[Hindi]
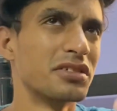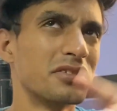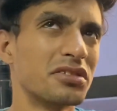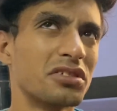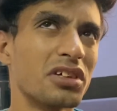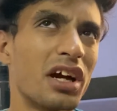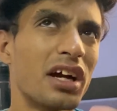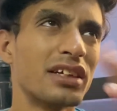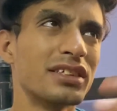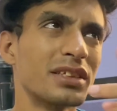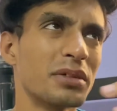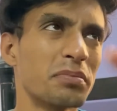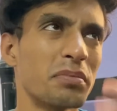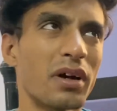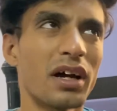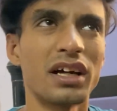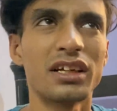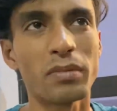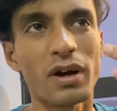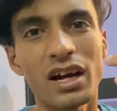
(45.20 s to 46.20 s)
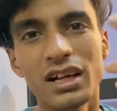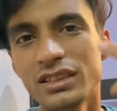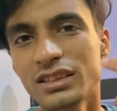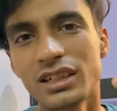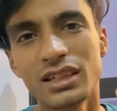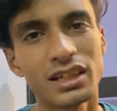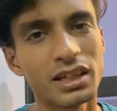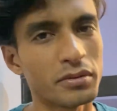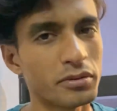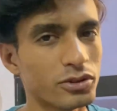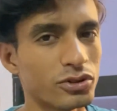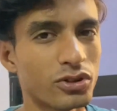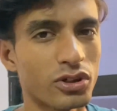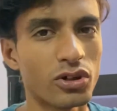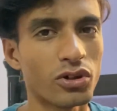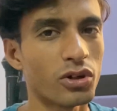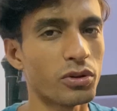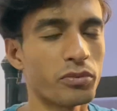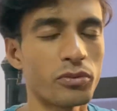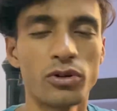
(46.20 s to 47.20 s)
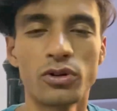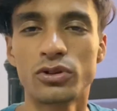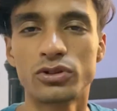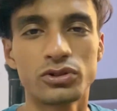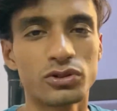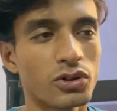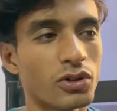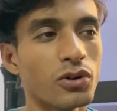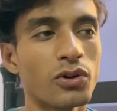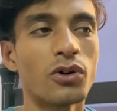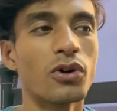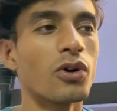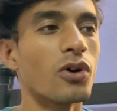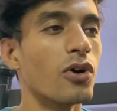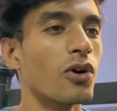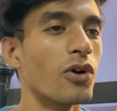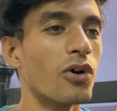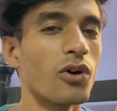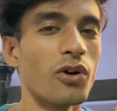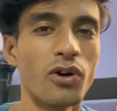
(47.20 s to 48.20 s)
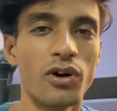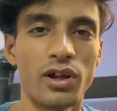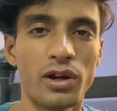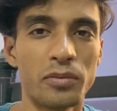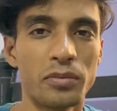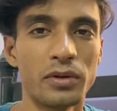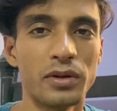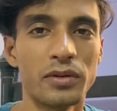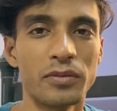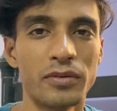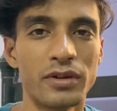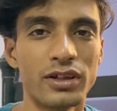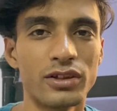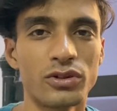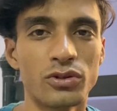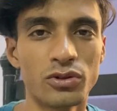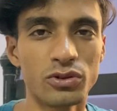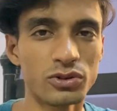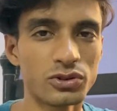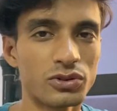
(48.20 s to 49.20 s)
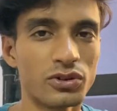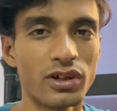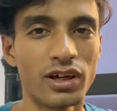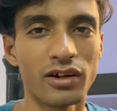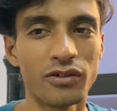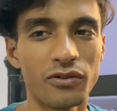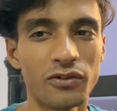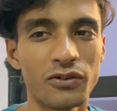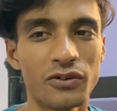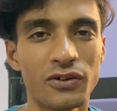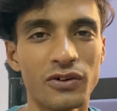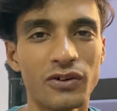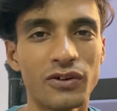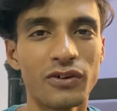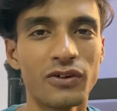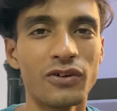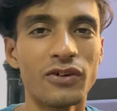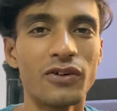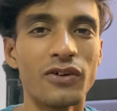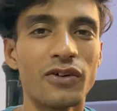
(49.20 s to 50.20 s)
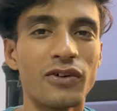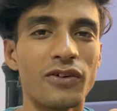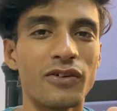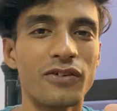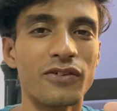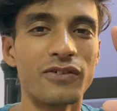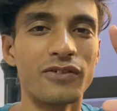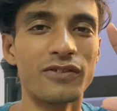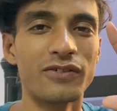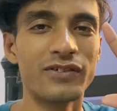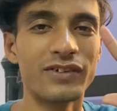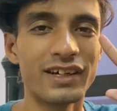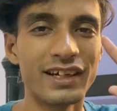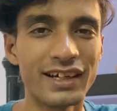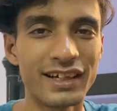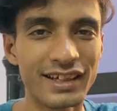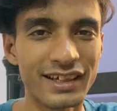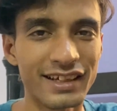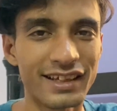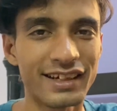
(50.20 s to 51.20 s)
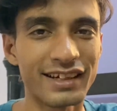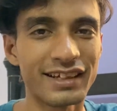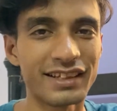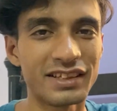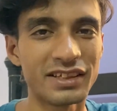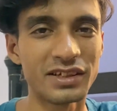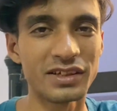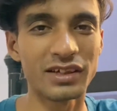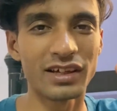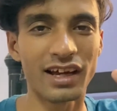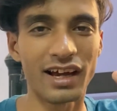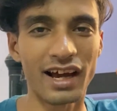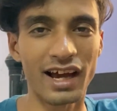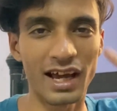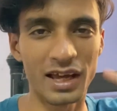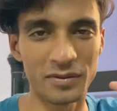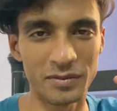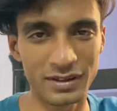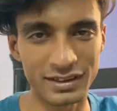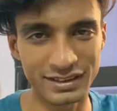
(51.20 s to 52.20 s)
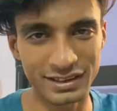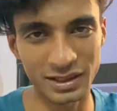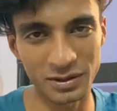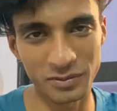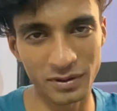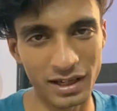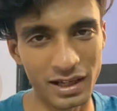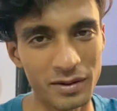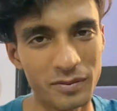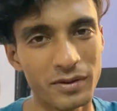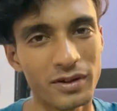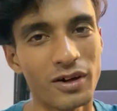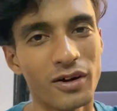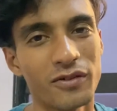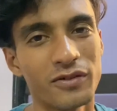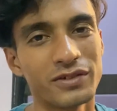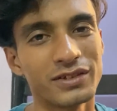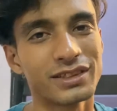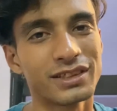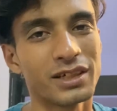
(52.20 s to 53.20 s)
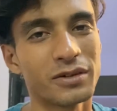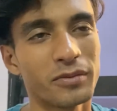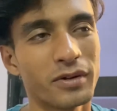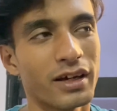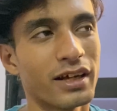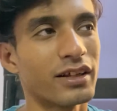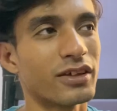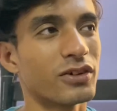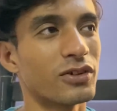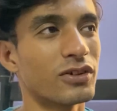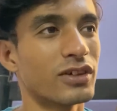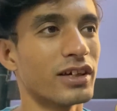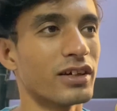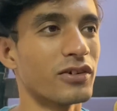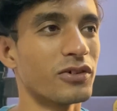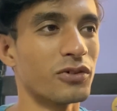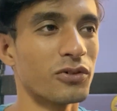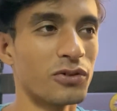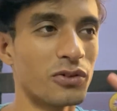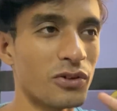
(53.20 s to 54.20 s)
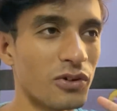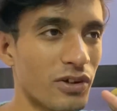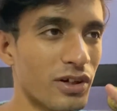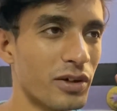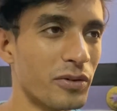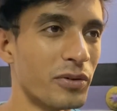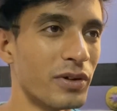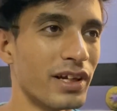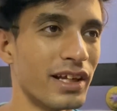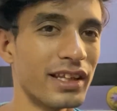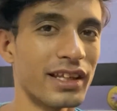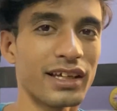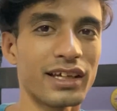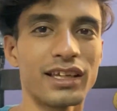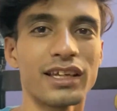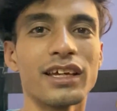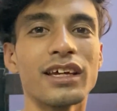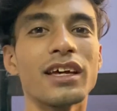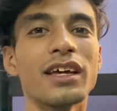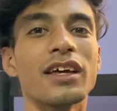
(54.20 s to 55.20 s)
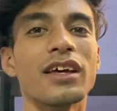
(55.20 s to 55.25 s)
चार से पाँच पाँच घंटे में सोया और मैं उठ चुका हूँ और अभी मेरे दोस्त जो है वो वेट कर रहे थे आईवेक्स के बाहर मेरे ऑफिस के बाहर क्योंकि उन लोगों ने बोला था कि